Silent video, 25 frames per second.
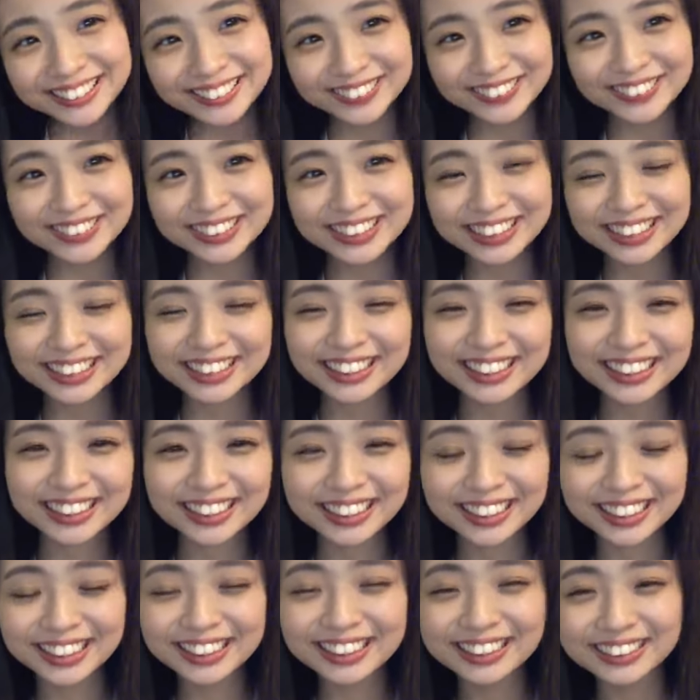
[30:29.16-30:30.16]
そのきっか
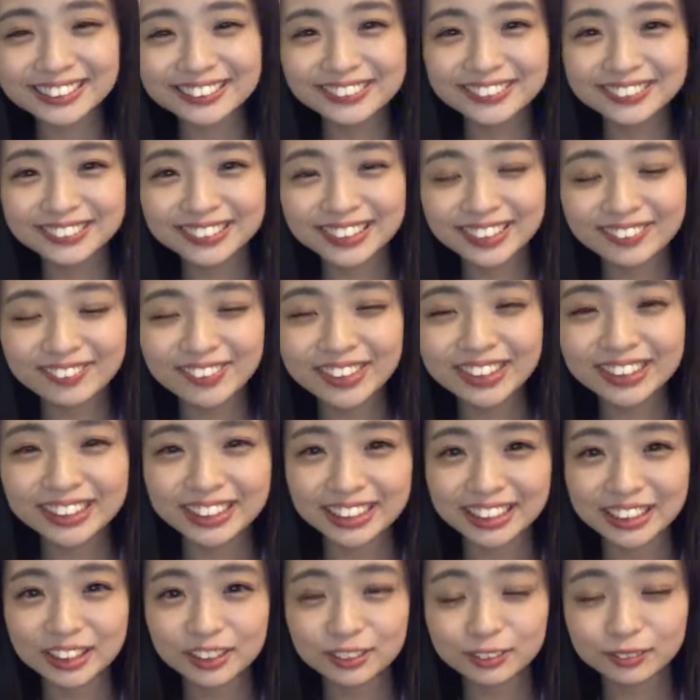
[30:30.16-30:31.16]
けなんかやばい
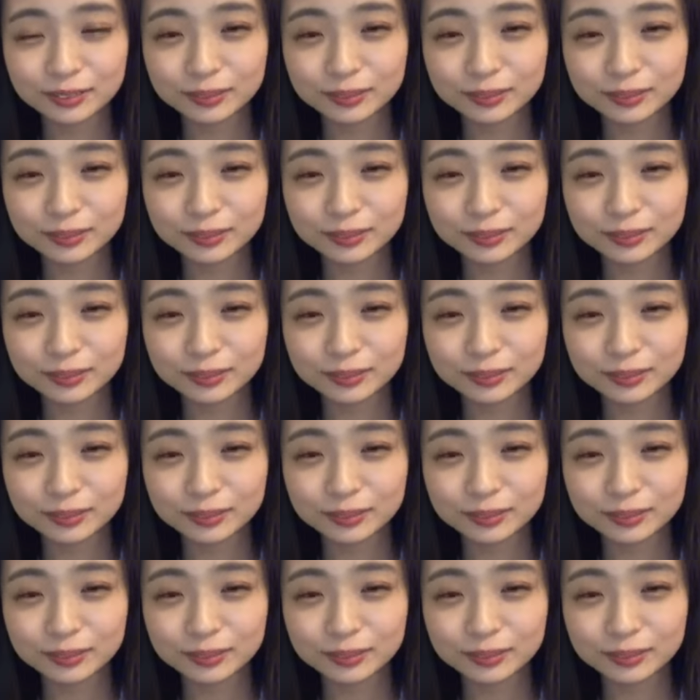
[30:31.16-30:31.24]
ね